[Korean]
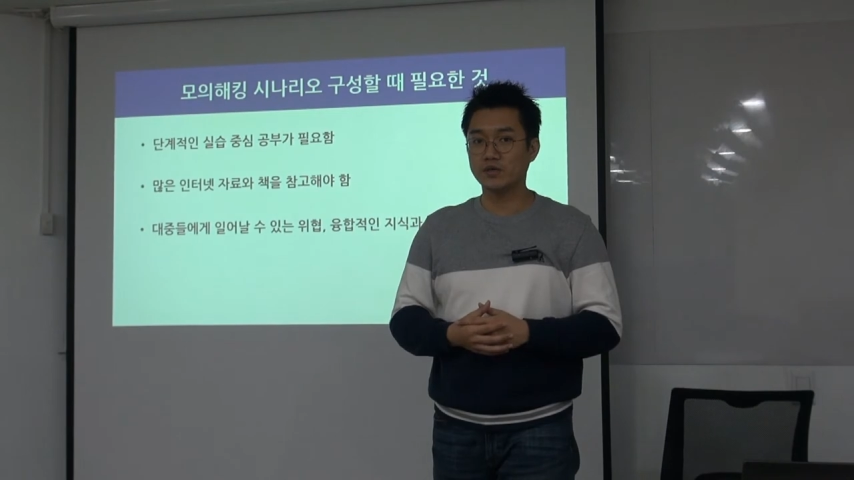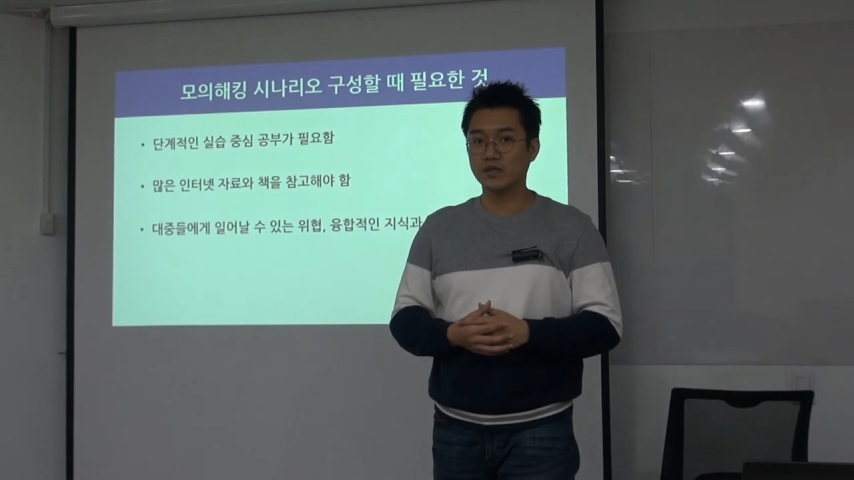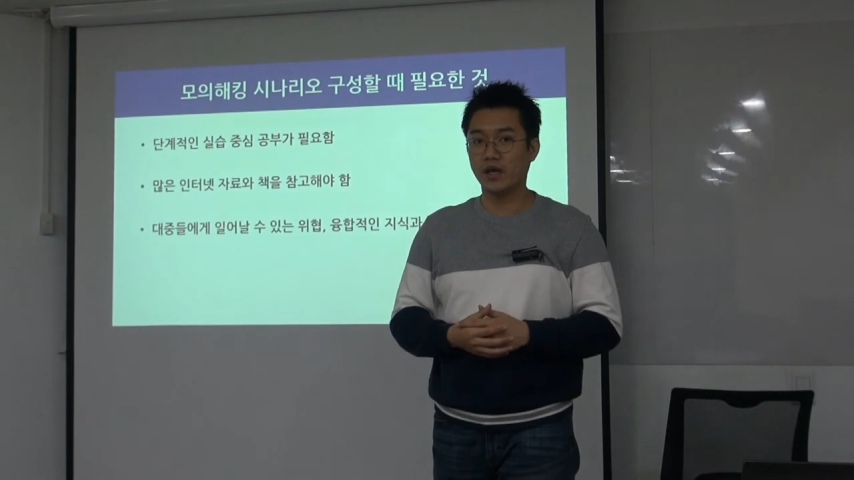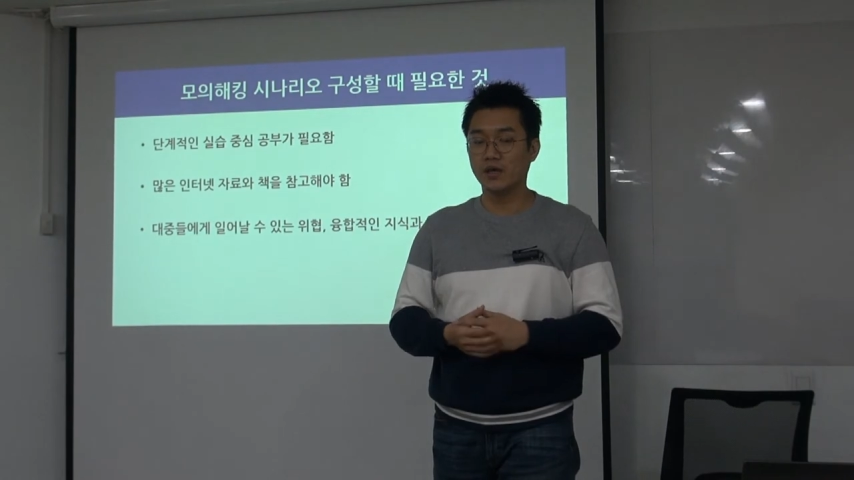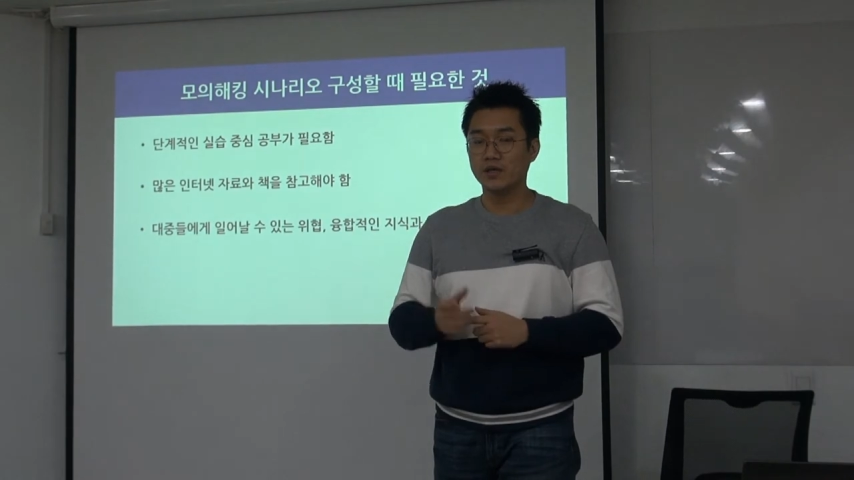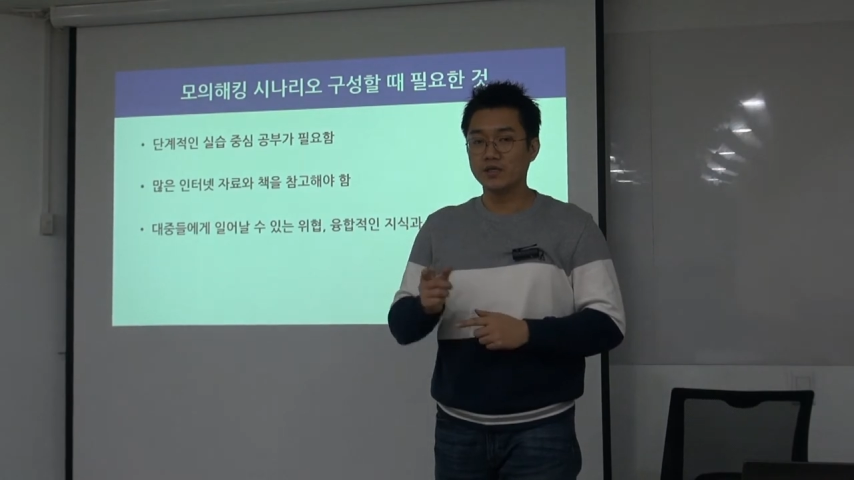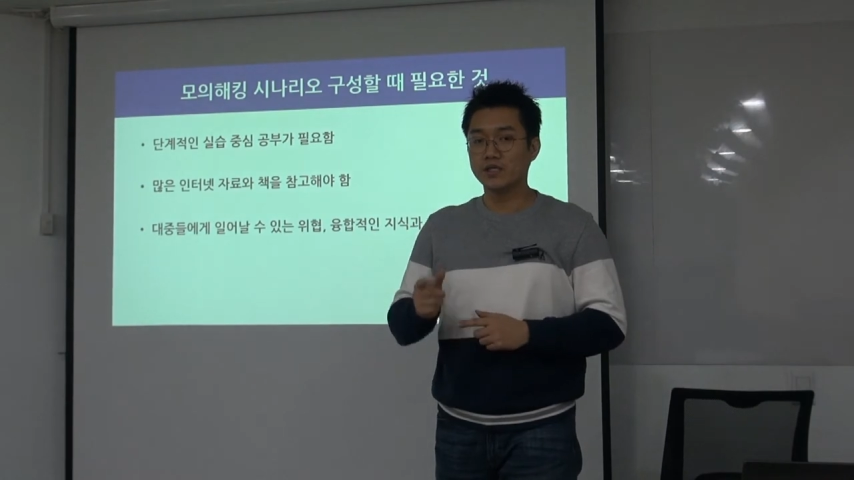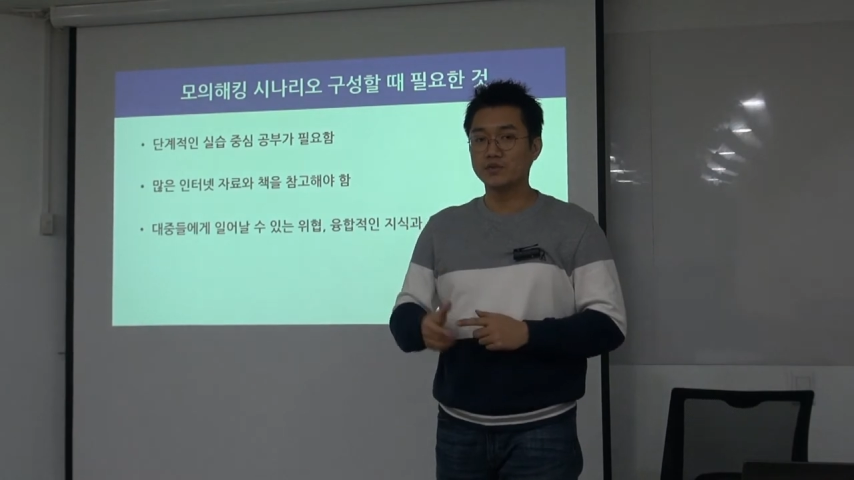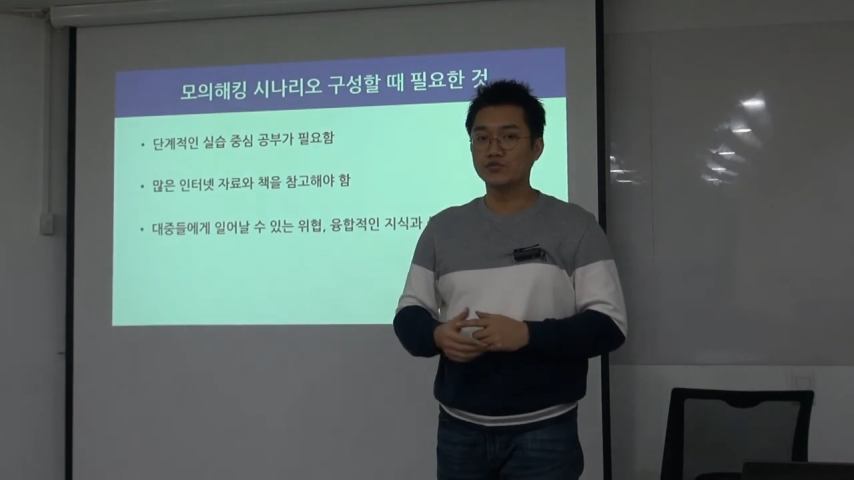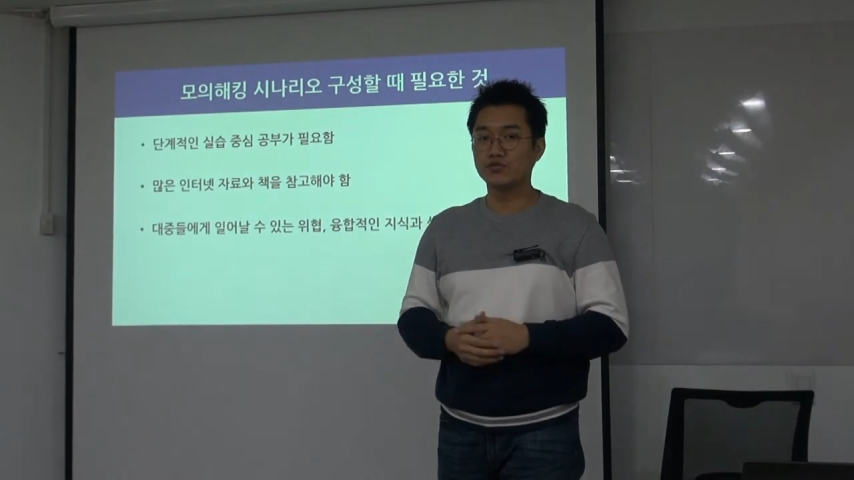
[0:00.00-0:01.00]
할 때
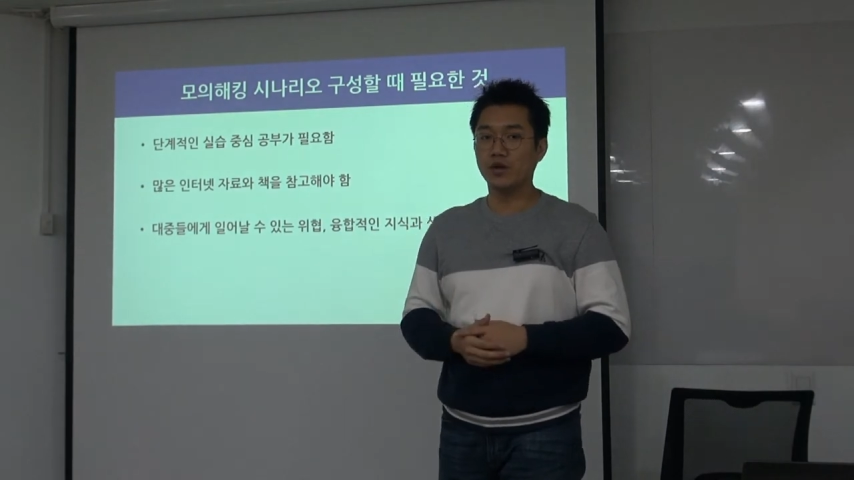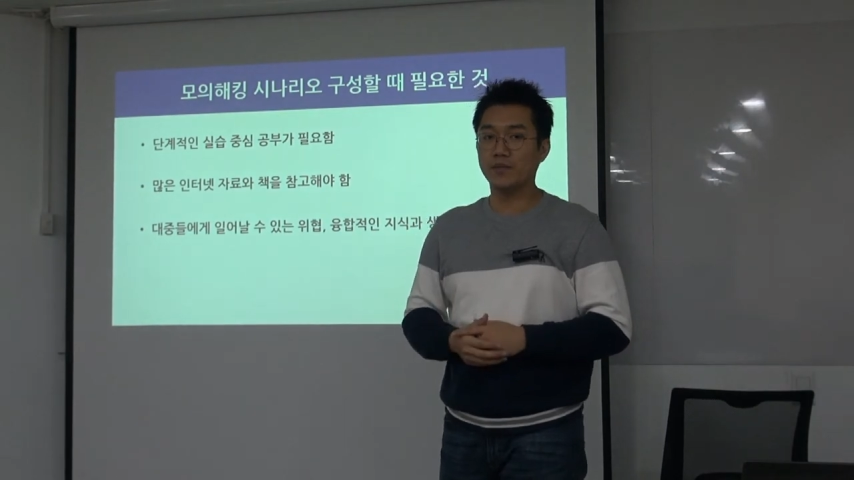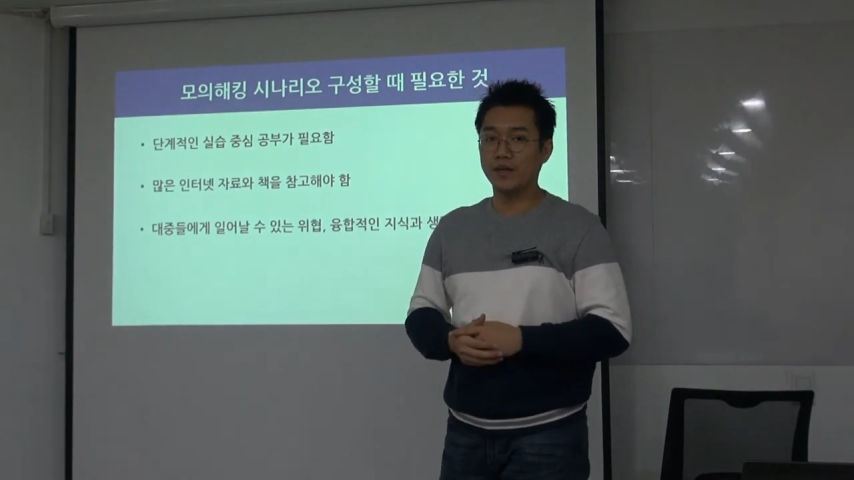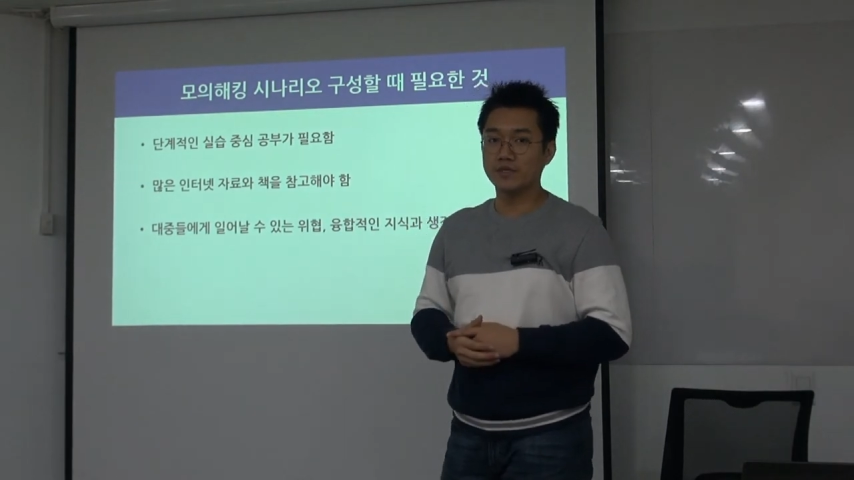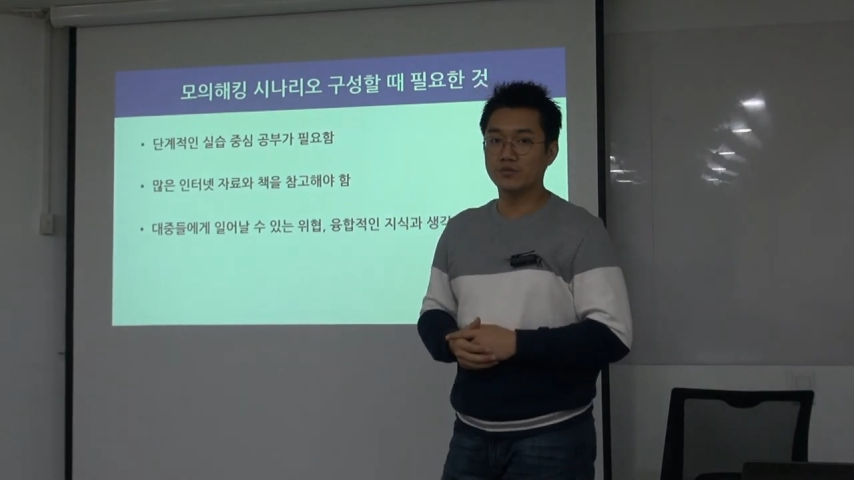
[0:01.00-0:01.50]
금융권에 많이